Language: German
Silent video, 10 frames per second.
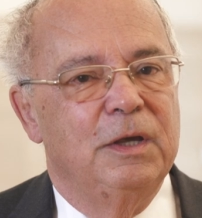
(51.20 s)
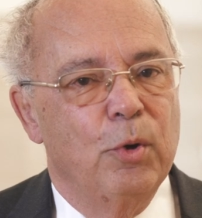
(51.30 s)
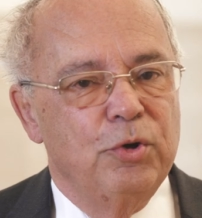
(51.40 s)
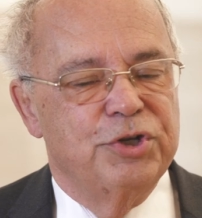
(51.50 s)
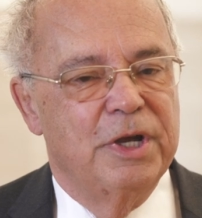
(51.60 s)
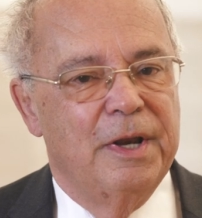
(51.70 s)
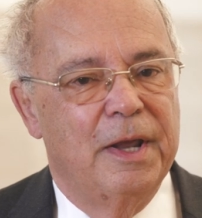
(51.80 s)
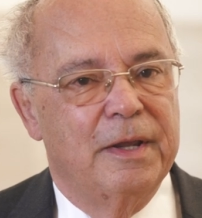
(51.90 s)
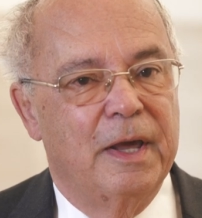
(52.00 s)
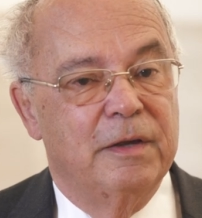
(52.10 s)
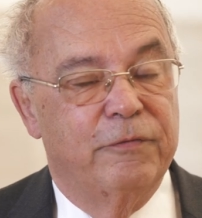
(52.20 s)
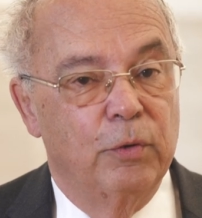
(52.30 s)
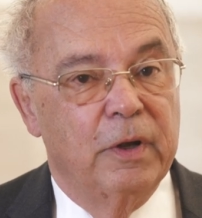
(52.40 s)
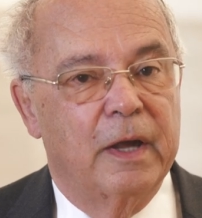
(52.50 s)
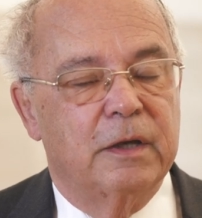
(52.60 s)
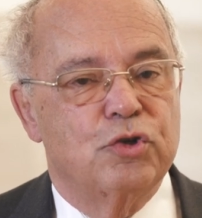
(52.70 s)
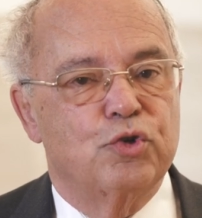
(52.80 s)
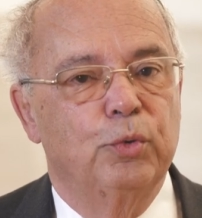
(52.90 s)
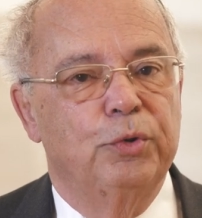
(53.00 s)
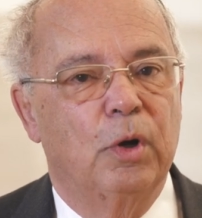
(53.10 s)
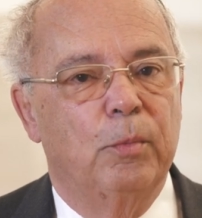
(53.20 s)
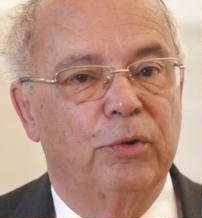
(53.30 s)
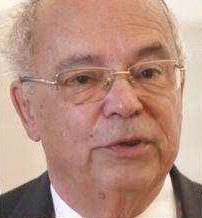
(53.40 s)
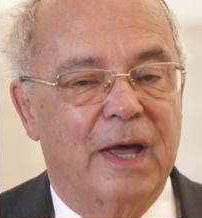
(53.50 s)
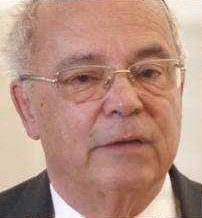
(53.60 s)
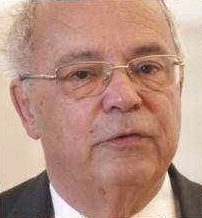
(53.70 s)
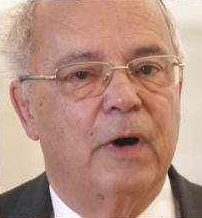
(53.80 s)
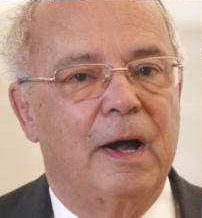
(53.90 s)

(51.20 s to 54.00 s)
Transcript: Ich wünsche Ihnen ein erfolgreiches Studium und dann vor